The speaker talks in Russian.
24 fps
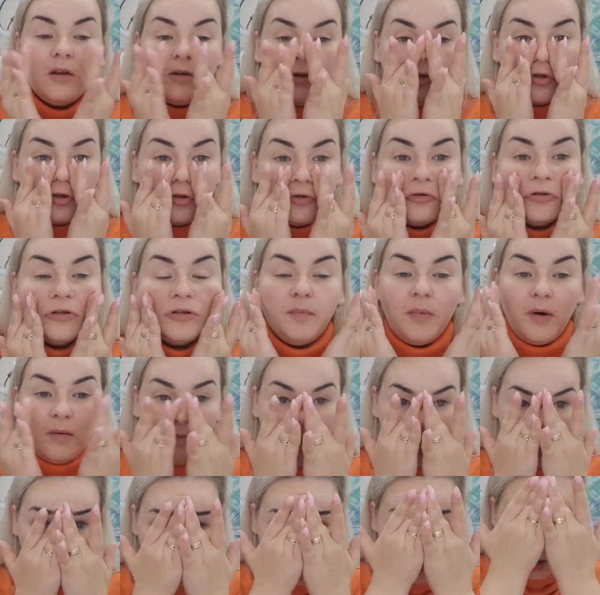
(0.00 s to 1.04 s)
Чуть-чуть по
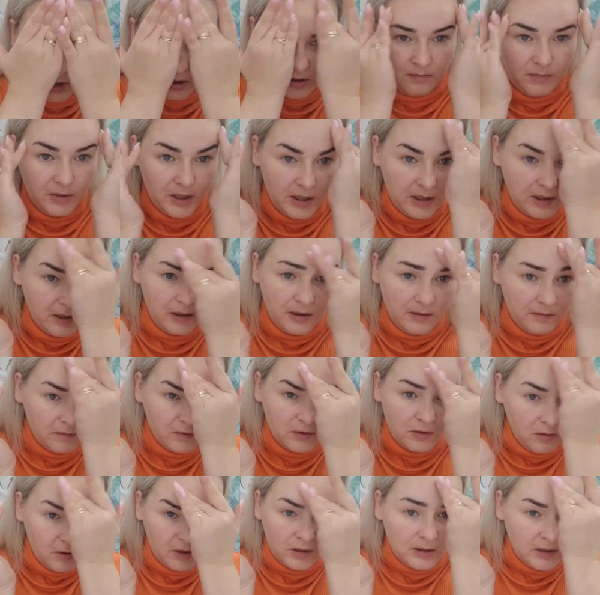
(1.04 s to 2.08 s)
массажным линиям
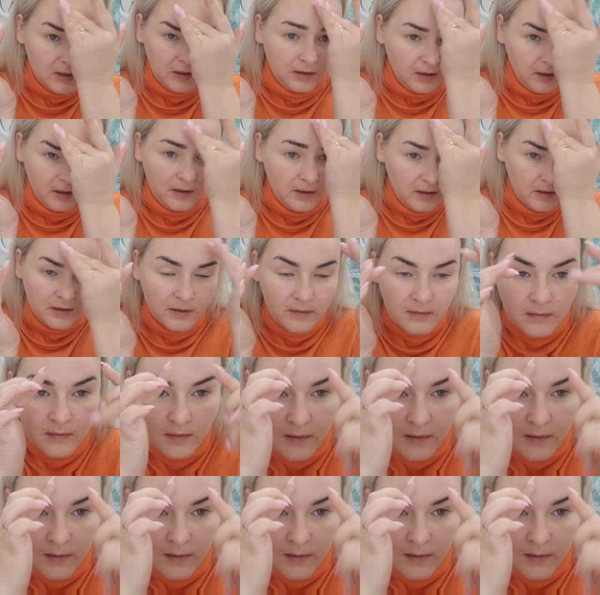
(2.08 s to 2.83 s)
все разогнать.